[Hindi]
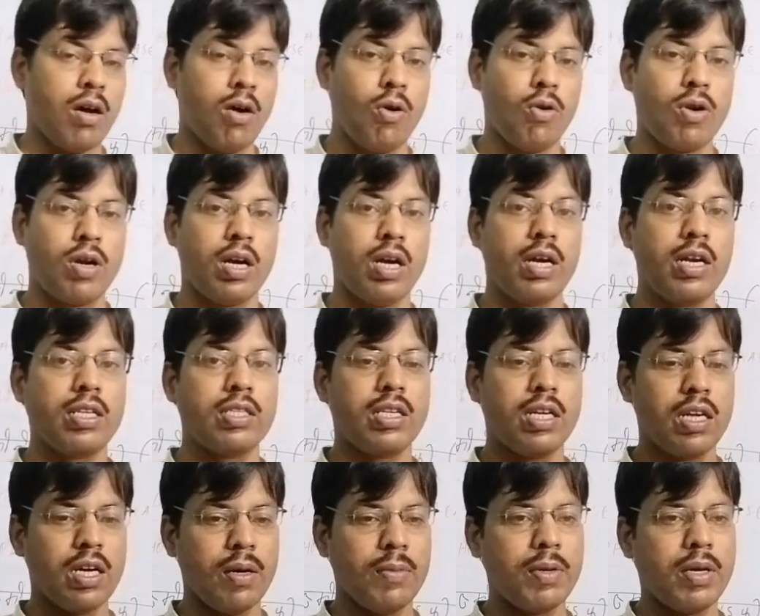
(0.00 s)
और
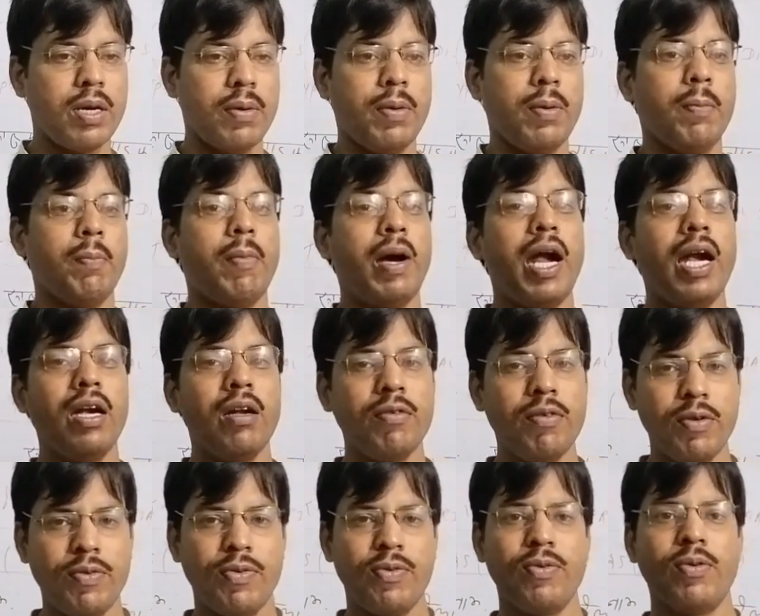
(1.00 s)
कंडीशन कभी कभी माइल्ड
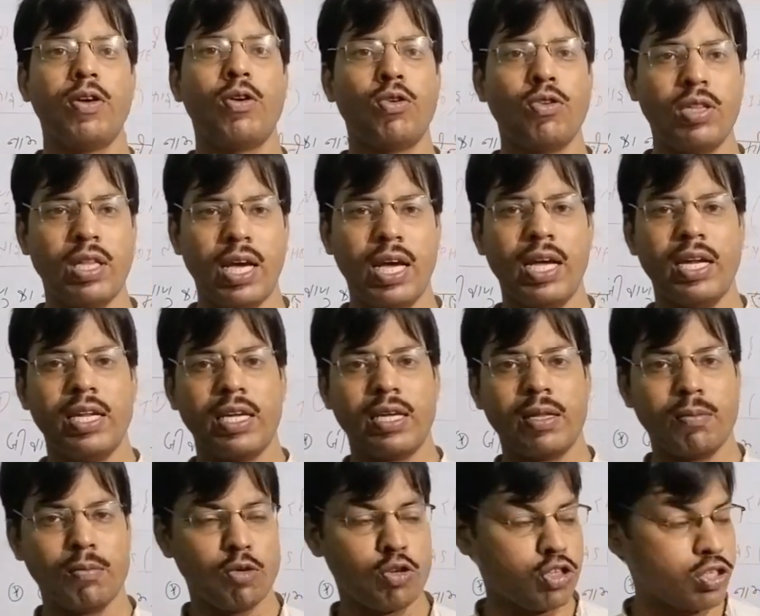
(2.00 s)
भी फीवर होता है
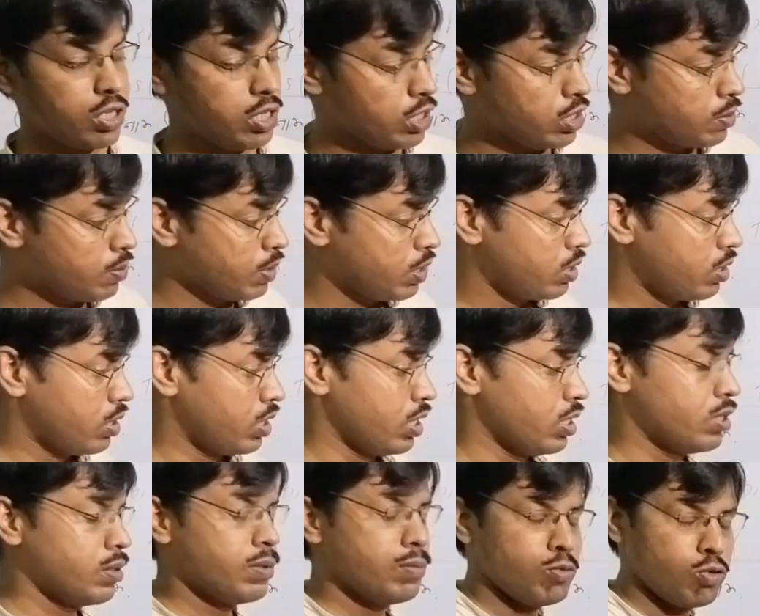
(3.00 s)
लेकिन मोस्टली इसमें
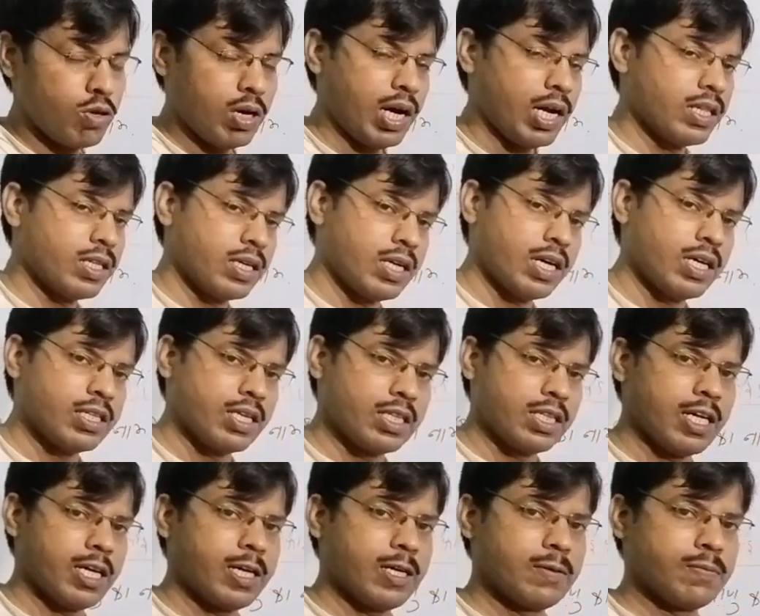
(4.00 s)
तेज ही बुखार दिखा
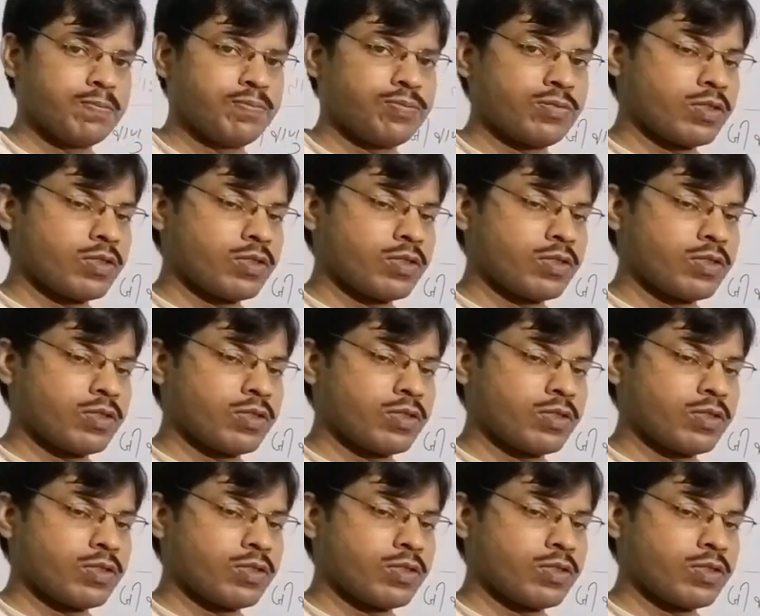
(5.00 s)
जाता है